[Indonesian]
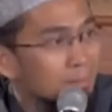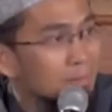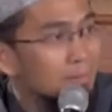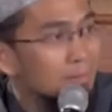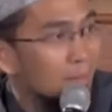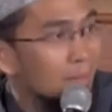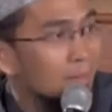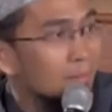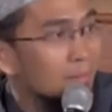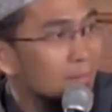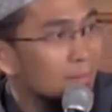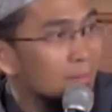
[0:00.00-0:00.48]

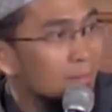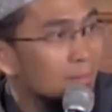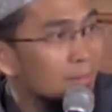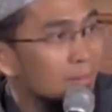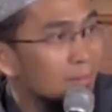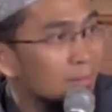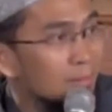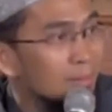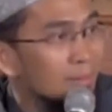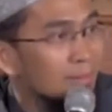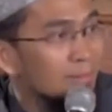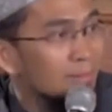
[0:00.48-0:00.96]
Insya Allah.
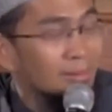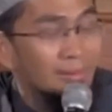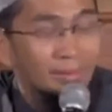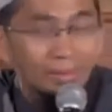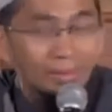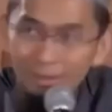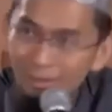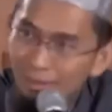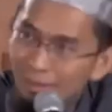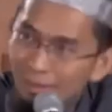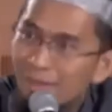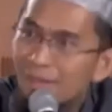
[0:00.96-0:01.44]

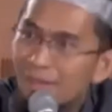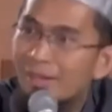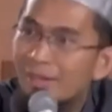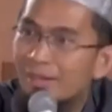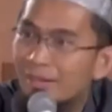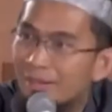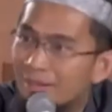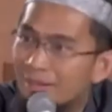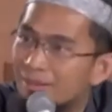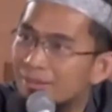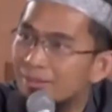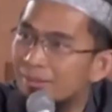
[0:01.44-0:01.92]

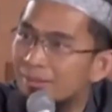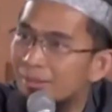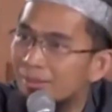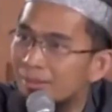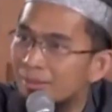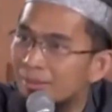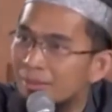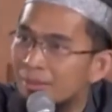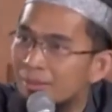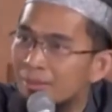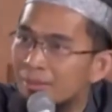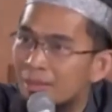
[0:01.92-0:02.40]
Enak gitu.
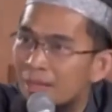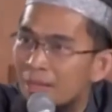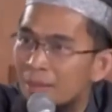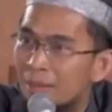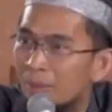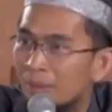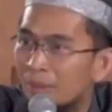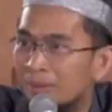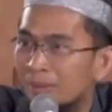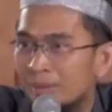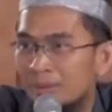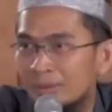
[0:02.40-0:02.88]

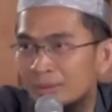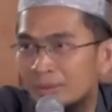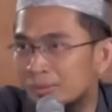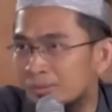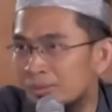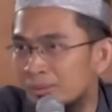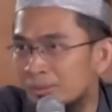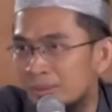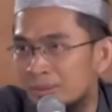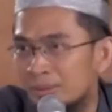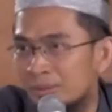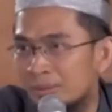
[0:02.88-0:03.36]
Apalagi
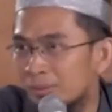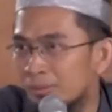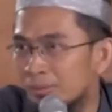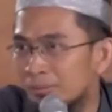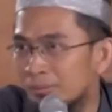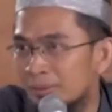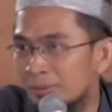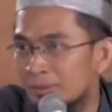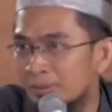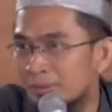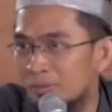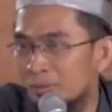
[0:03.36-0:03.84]
kalau sudah di
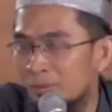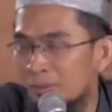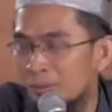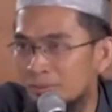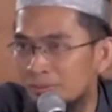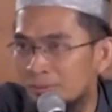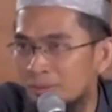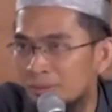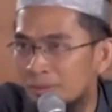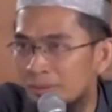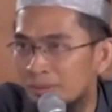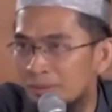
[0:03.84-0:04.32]
rumah,
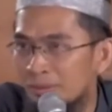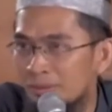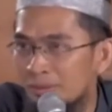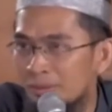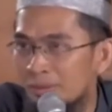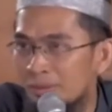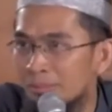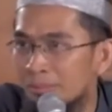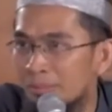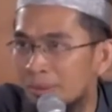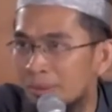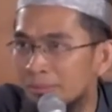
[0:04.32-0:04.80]
suami
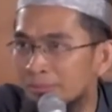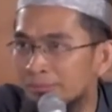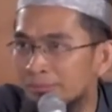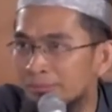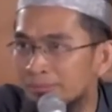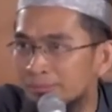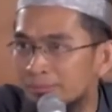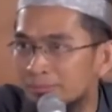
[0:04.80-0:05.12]
jadi imam,